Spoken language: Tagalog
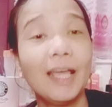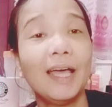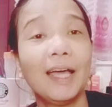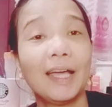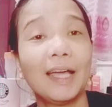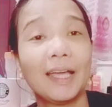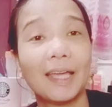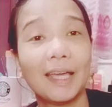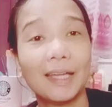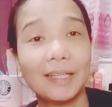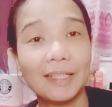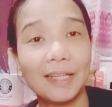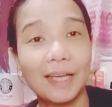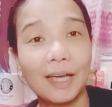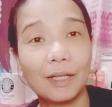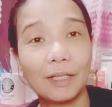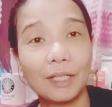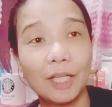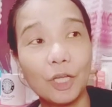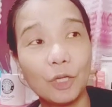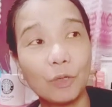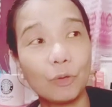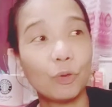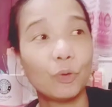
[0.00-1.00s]

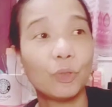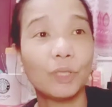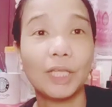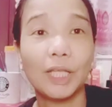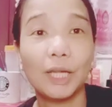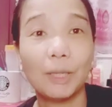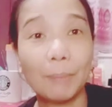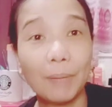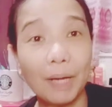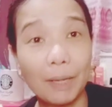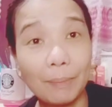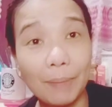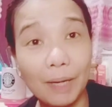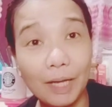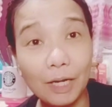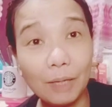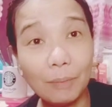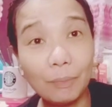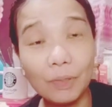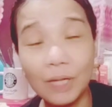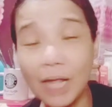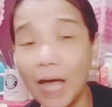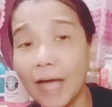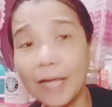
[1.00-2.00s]
Ganyan. Ngayon, kung hindi naman
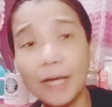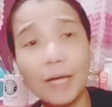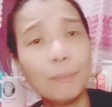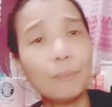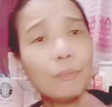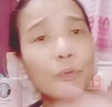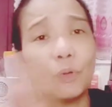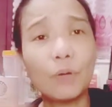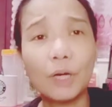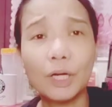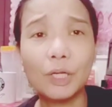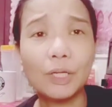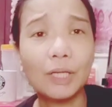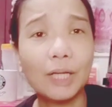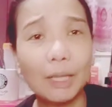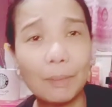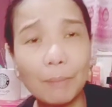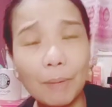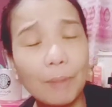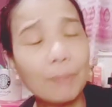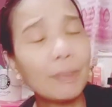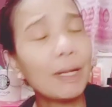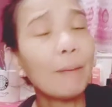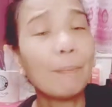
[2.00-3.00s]
available, hanap po kayo ng
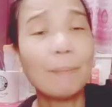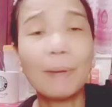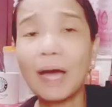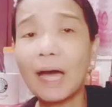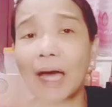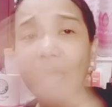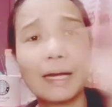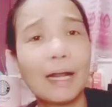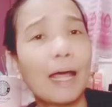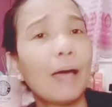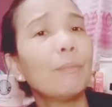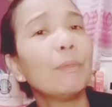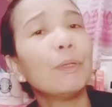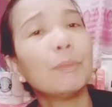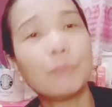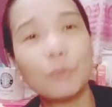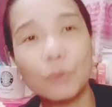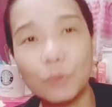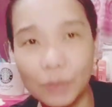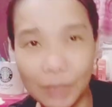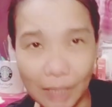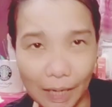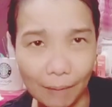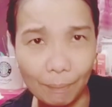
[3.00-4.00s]
iba. Napakarami
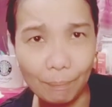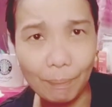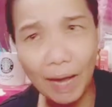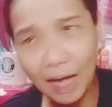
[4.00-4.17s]
po yan.